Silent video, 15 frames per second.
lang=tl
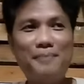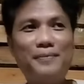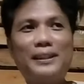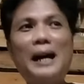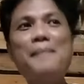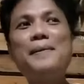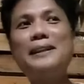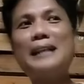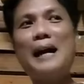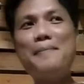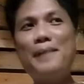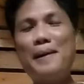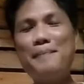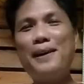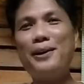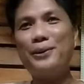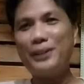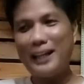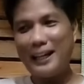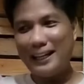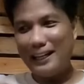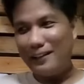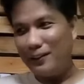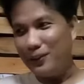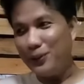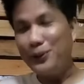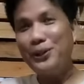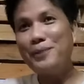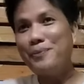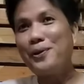tama-tama, meron na rin akong
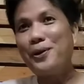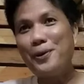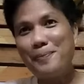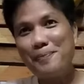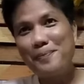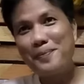uniform.